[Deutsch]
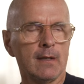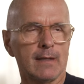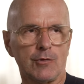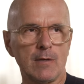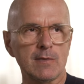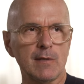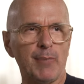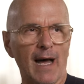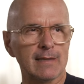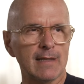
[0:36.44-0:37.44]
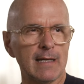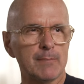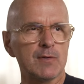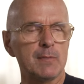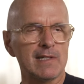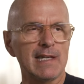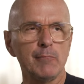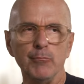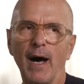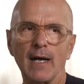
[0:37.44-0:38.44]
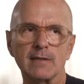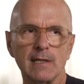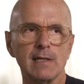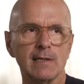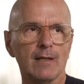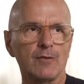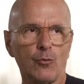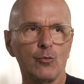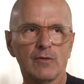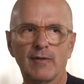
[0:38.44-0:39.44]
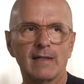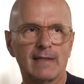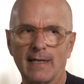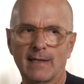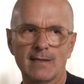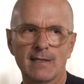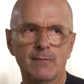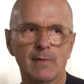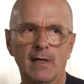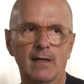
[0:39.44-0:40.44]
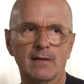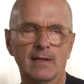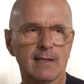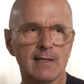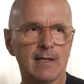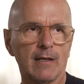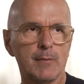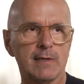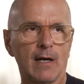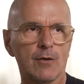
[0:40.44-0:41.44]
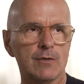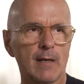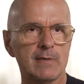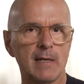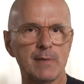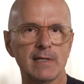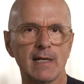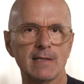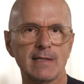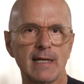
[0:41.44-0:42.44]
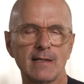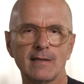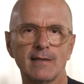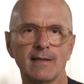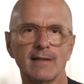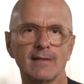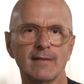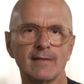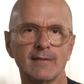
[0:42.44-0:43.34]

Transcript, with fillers: Das schlimmste Baderlebnis mit dem Bart, den ich da trug, war der, der sich mir, das hatte ich dir, glaube ich, da auch schon am Teppich erzählt, äh,